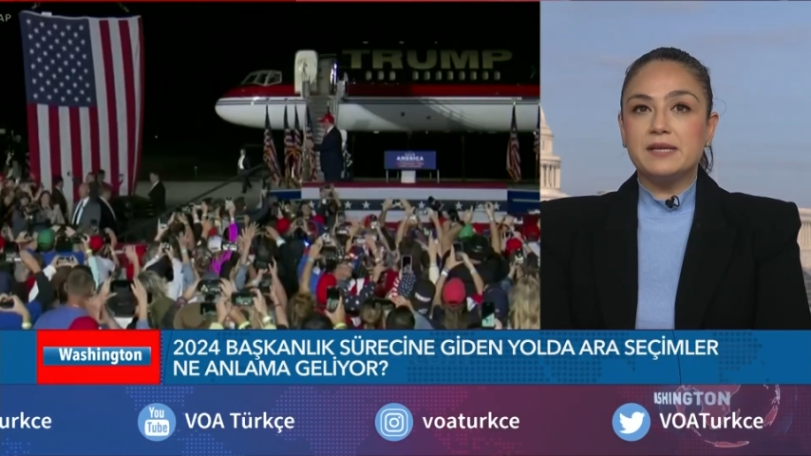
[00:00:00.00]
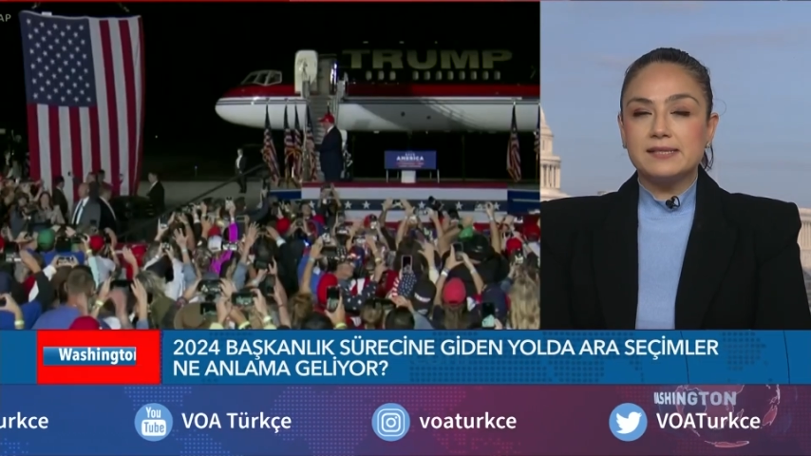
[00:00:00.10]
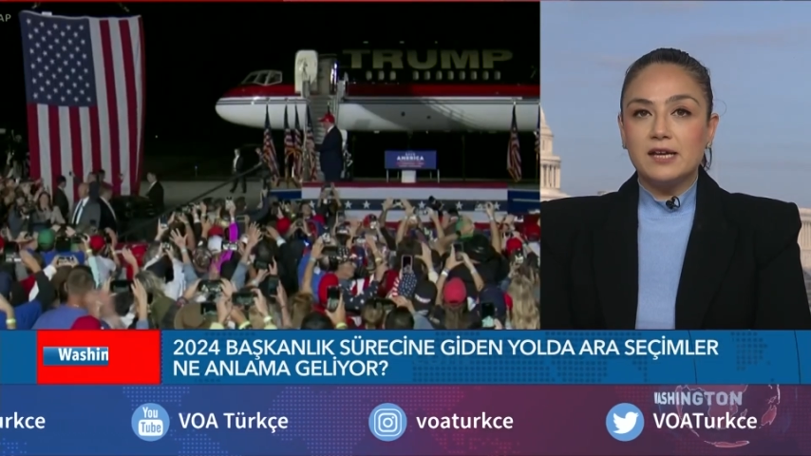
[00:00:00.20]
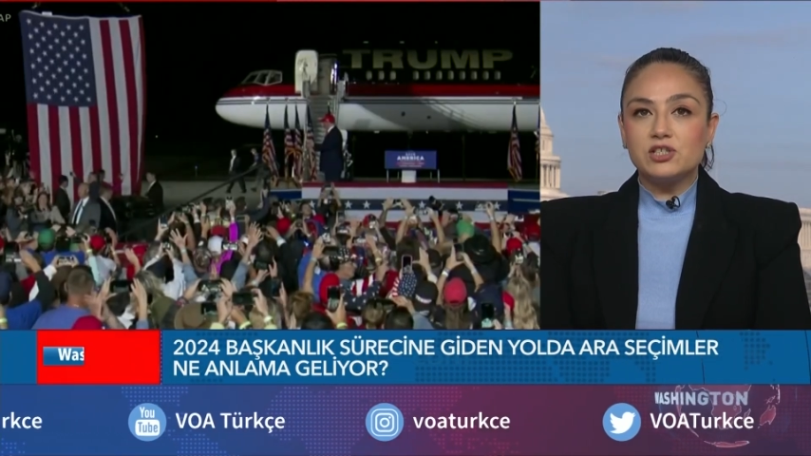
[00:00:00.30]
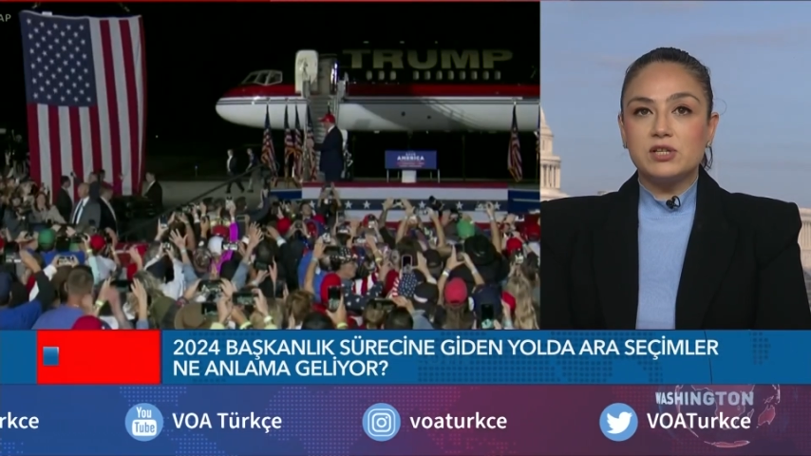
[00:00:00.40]

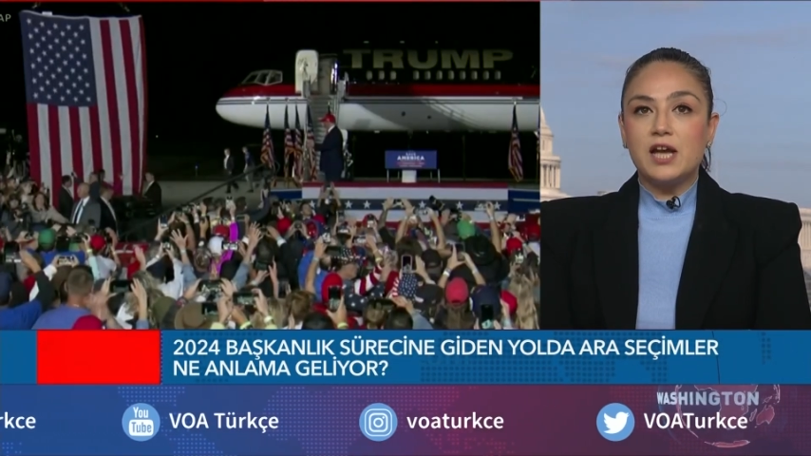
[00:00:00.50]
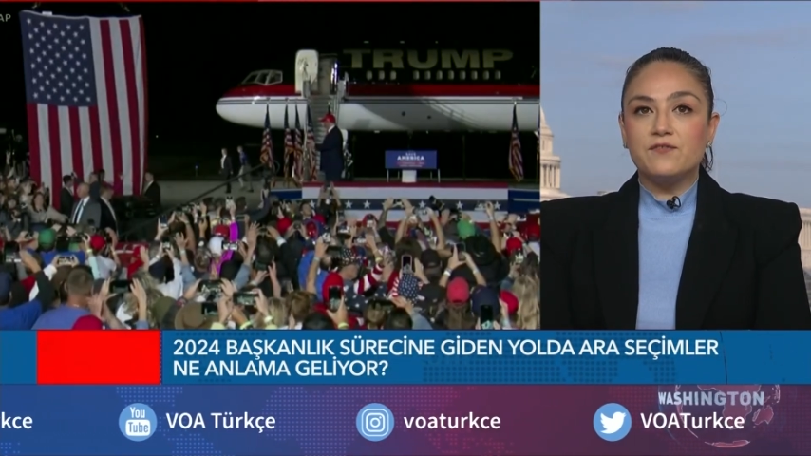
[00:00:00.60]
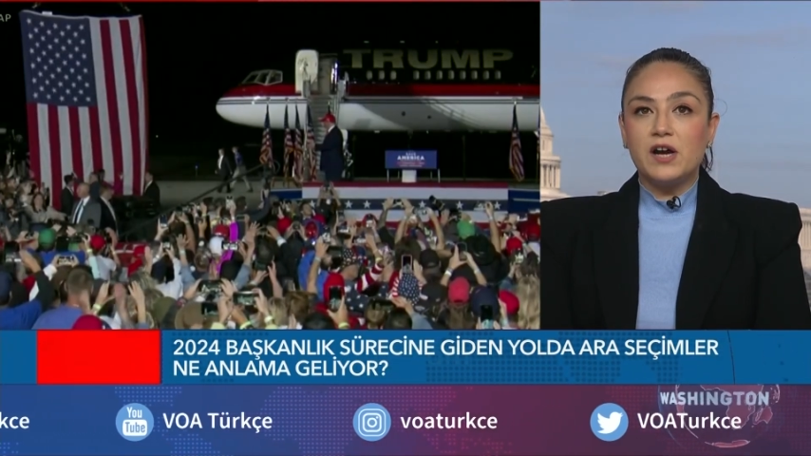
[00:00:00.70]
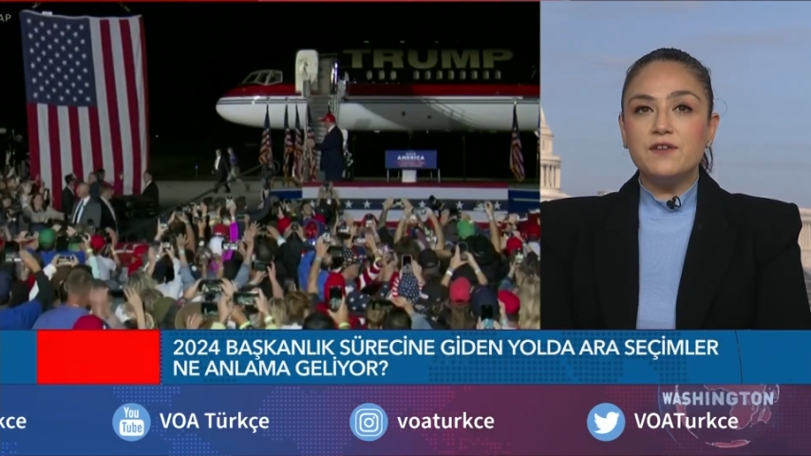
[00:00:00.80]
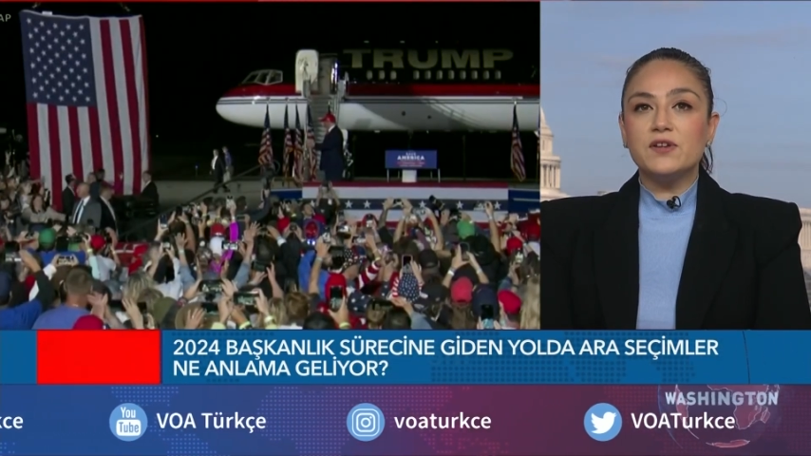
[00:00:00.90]

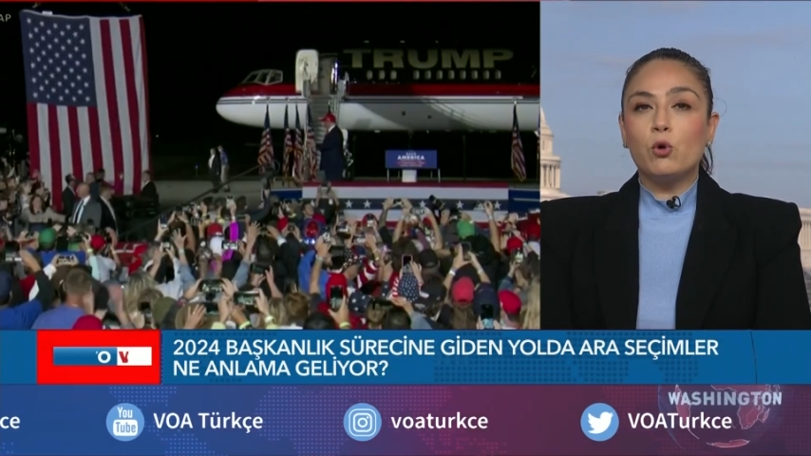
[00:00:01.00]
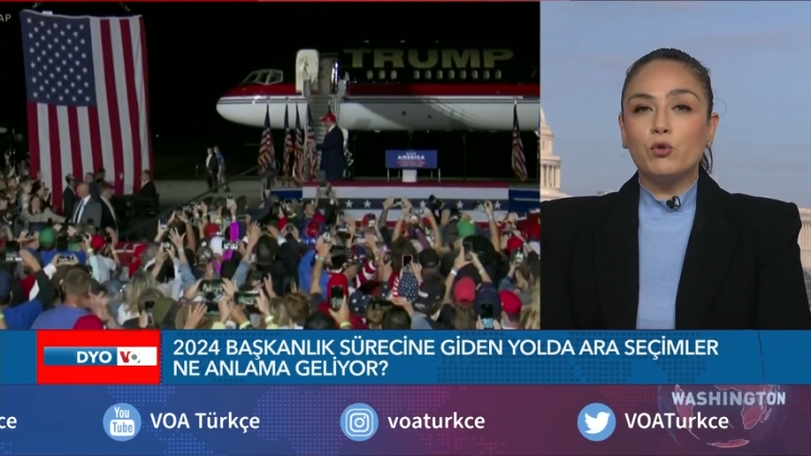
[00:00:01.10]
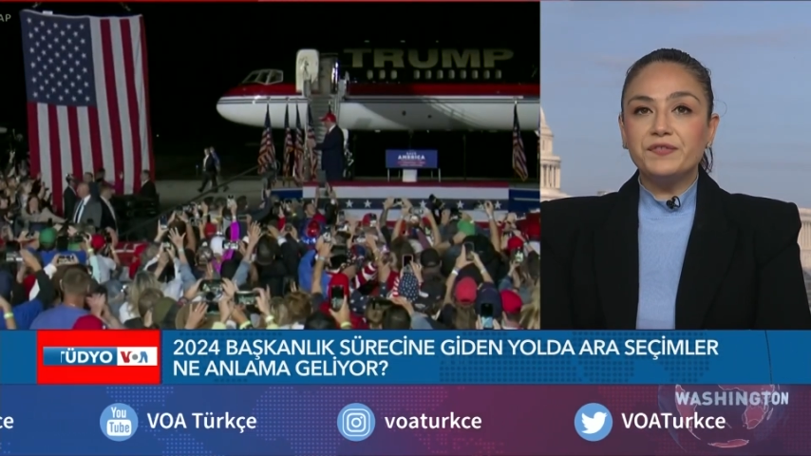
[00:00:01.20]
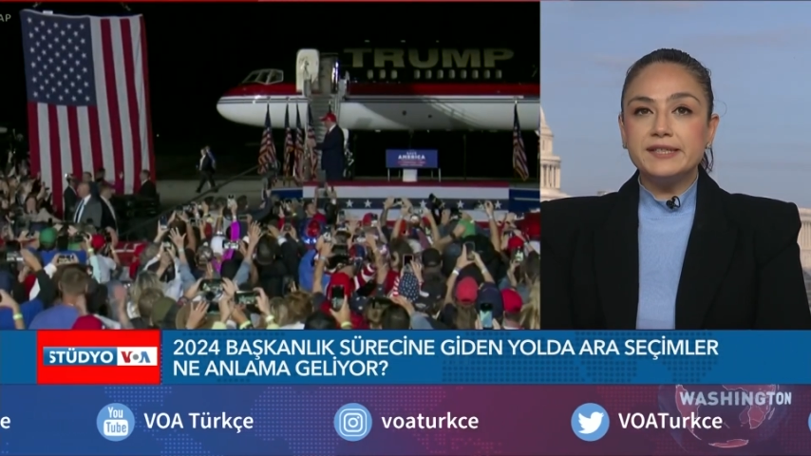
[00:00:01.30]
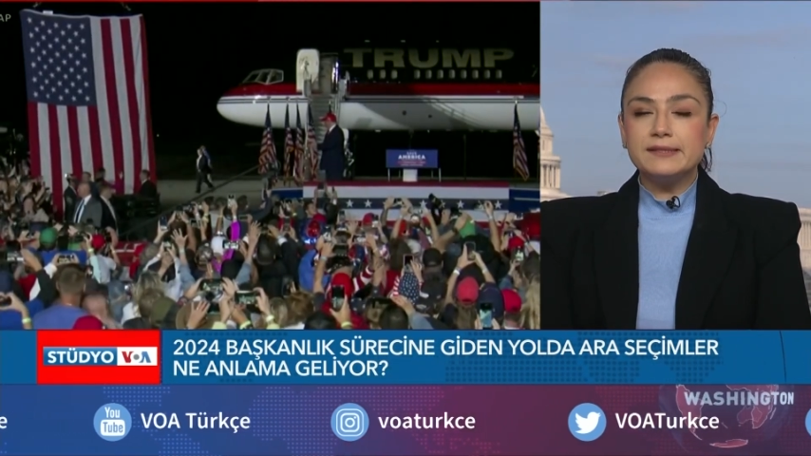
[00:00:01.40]
mesajlar var ve
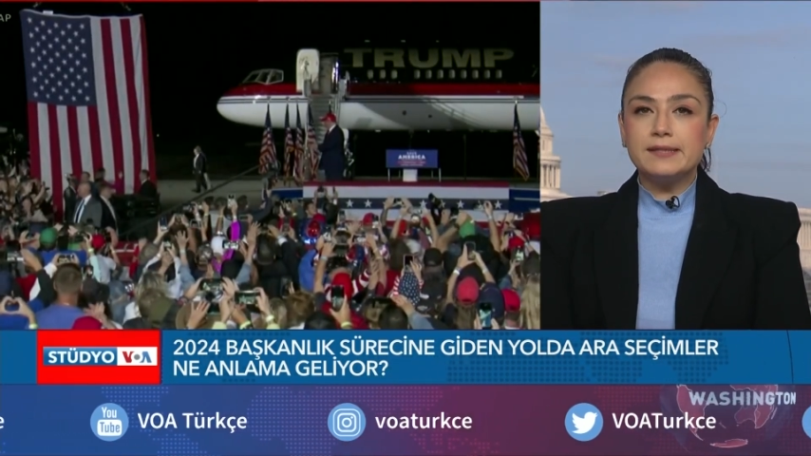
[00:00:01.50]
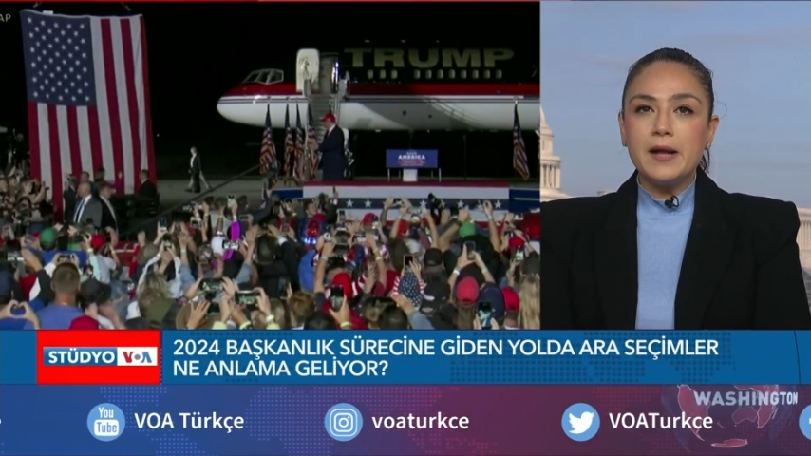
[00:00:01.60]
onların